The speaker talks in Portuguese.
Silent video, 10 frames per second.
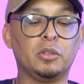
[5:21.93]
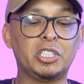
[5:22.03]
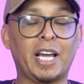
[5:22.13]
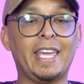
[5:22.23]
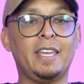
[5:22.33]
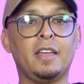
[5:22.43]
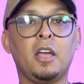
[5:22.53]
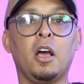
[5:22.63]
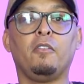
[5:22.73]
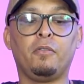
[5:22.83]
Vamos deixar aí
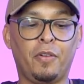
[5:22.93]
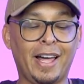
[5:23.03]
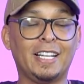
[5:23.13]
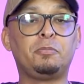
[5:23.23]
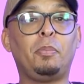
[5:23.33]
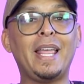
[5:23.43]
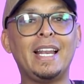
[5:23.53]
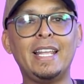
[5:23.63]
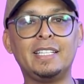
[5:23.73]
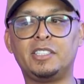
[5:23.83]
várias
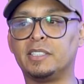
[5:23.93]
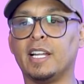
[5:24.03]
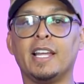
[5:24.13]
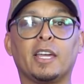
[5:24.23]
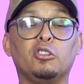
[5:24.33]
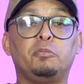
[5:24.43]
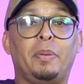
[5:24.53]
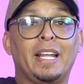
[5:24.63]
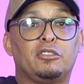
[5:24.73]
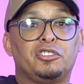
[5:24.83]
playlists que os
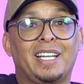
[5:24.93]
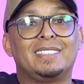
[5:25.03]
preços já